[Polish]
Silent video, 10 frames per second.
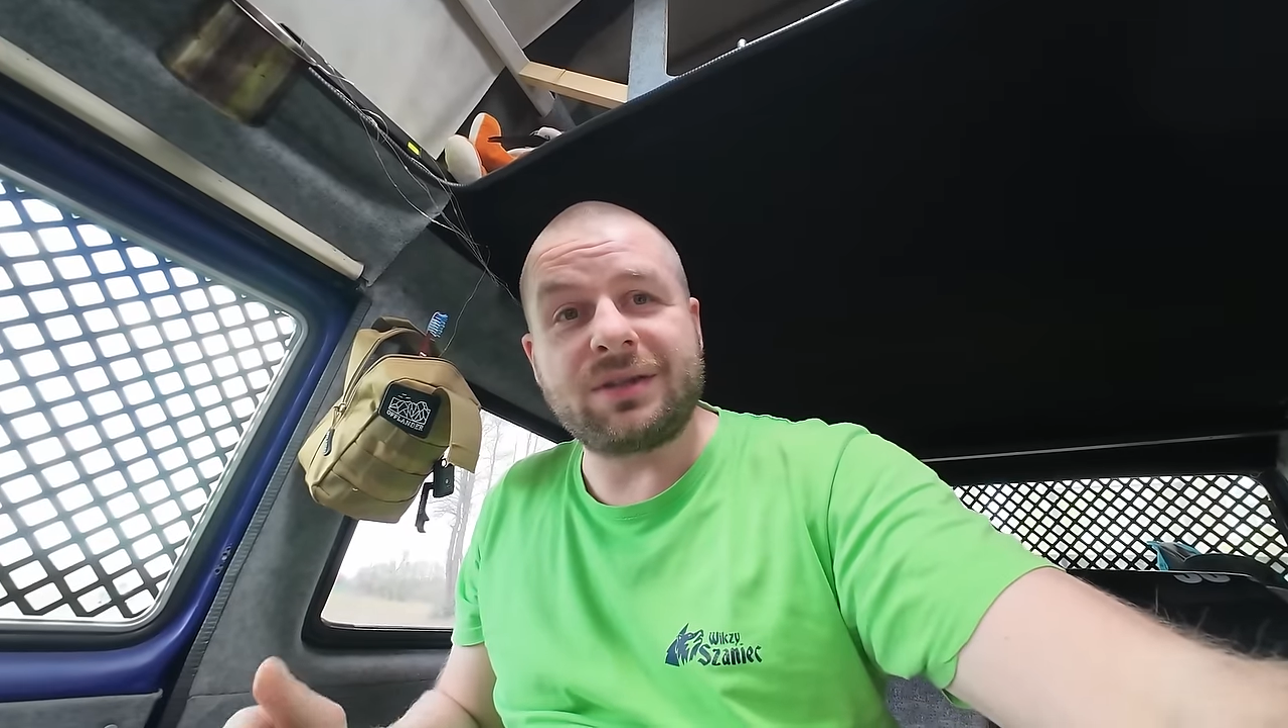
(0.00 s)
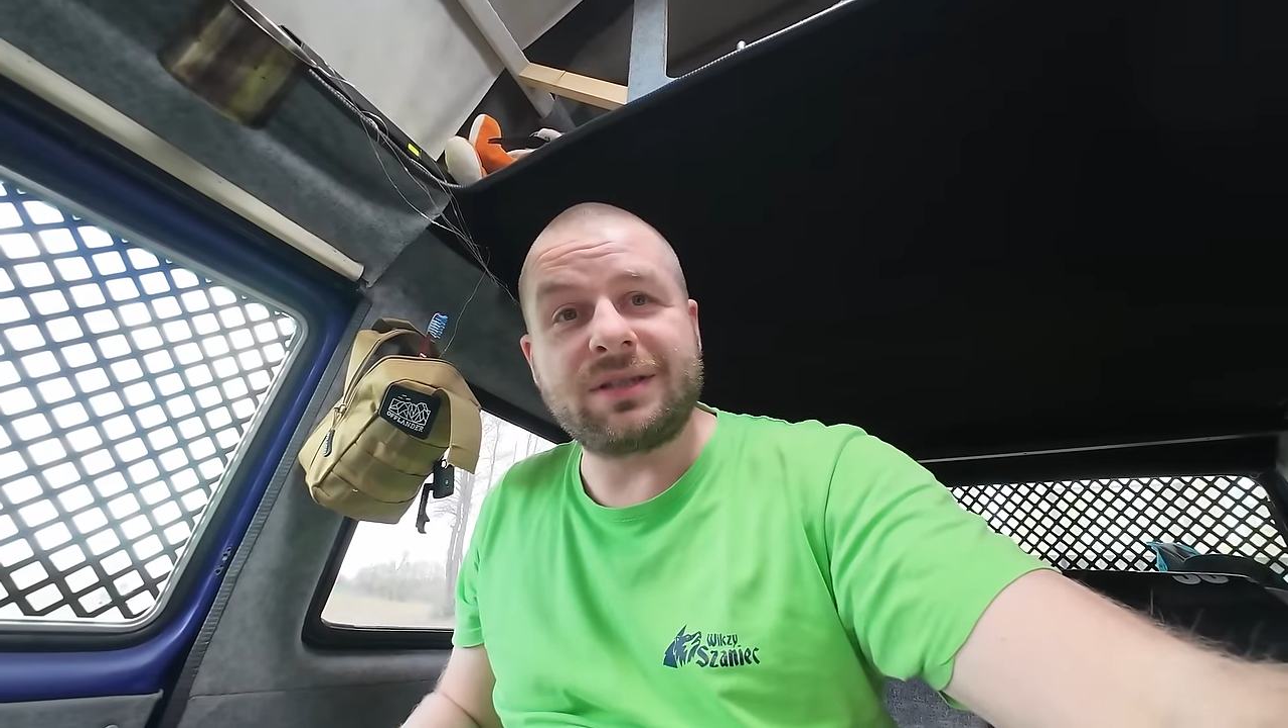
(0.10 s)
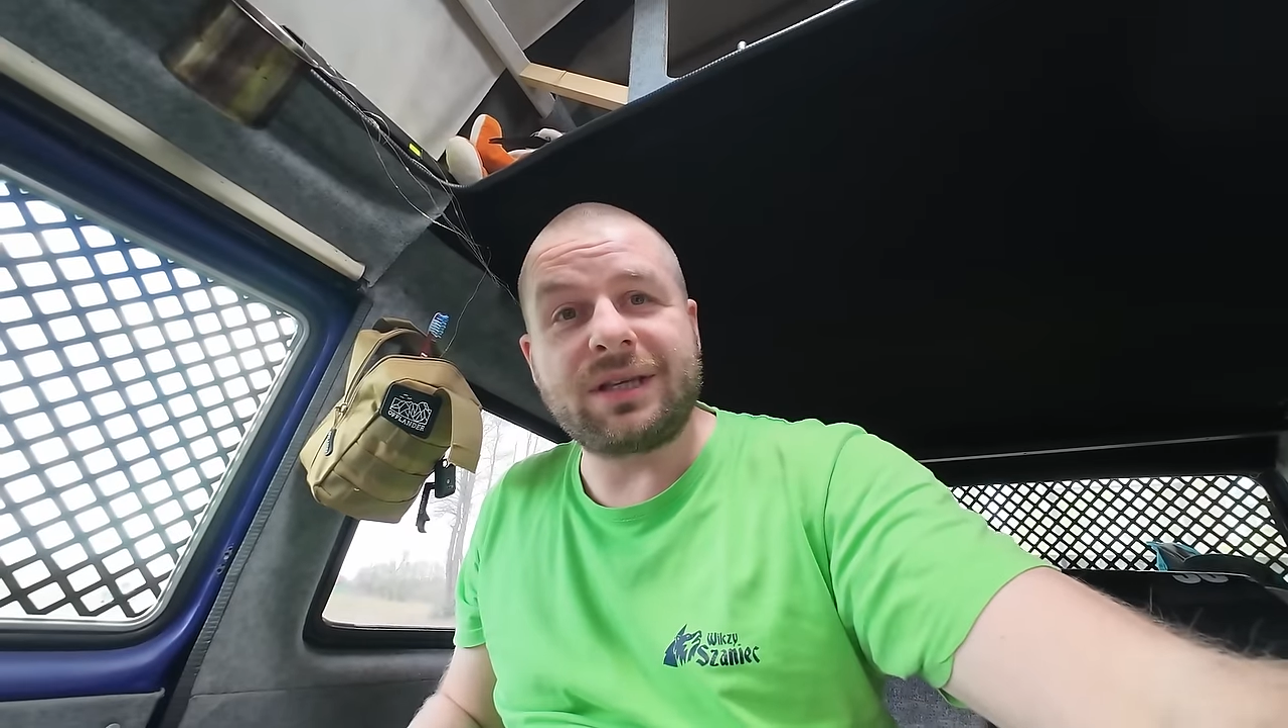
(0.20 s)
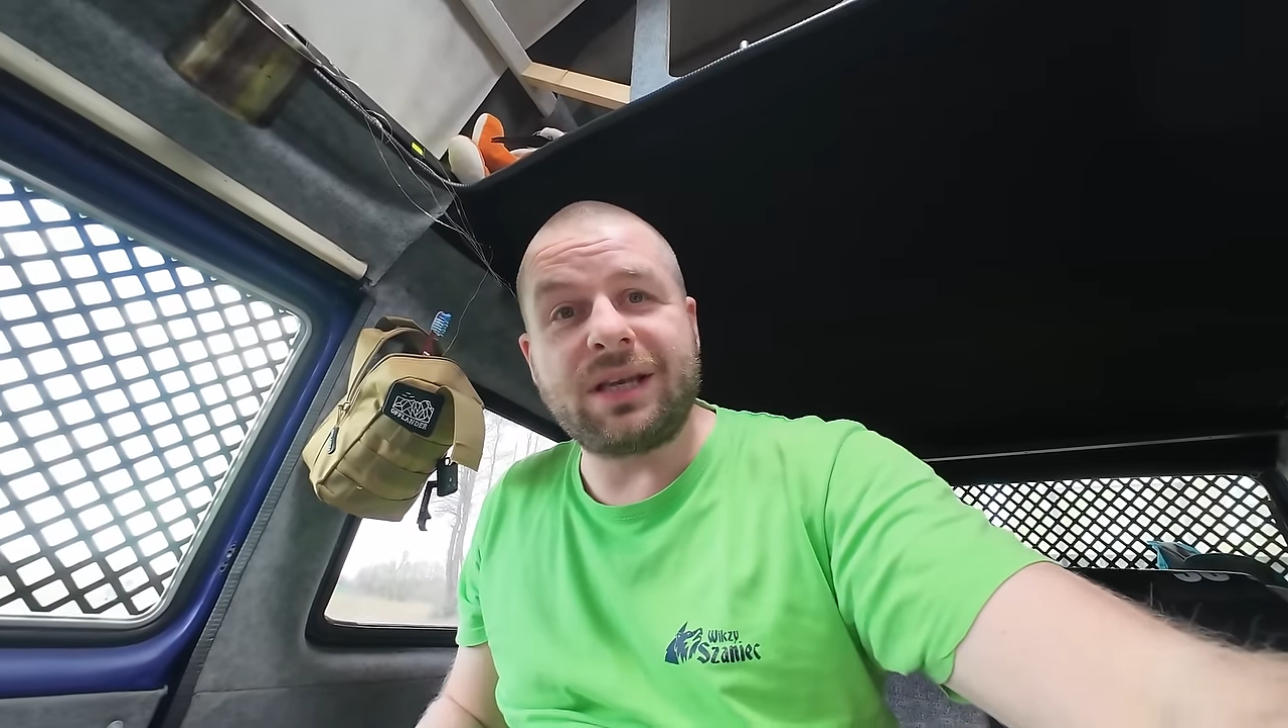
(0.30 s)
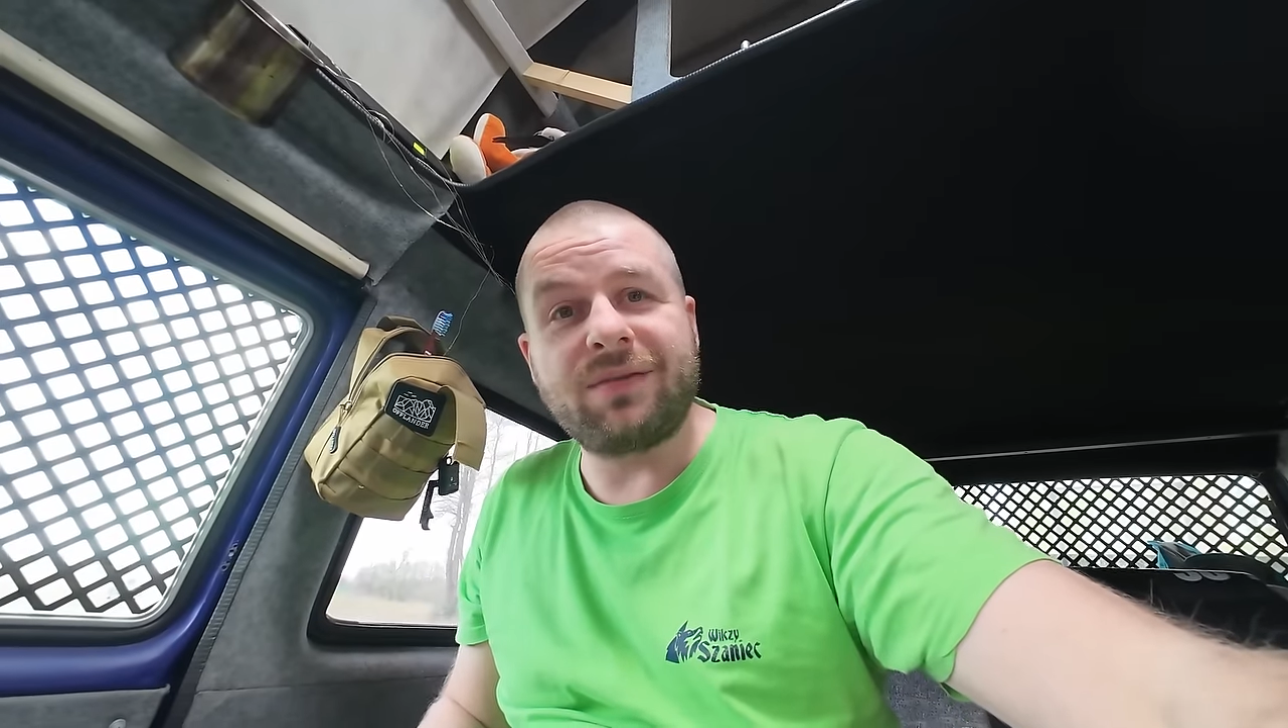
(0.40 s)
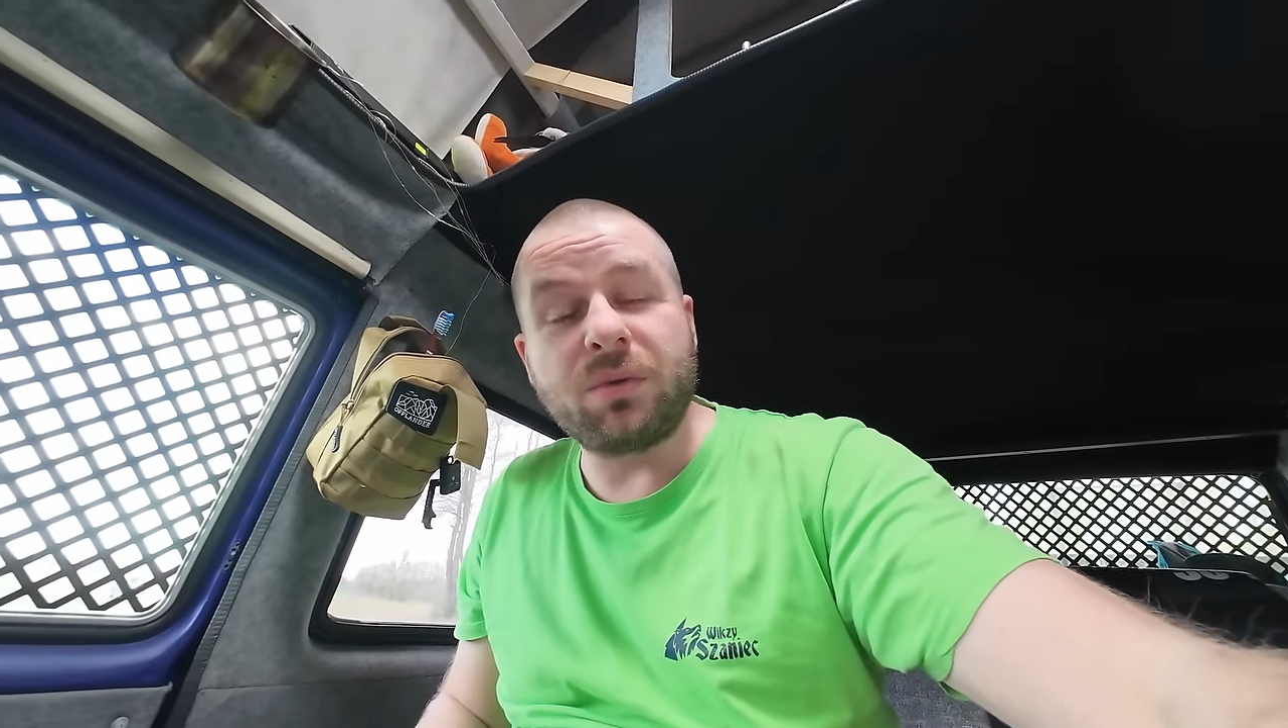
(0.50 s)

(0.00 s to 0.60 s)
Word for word: to ssanie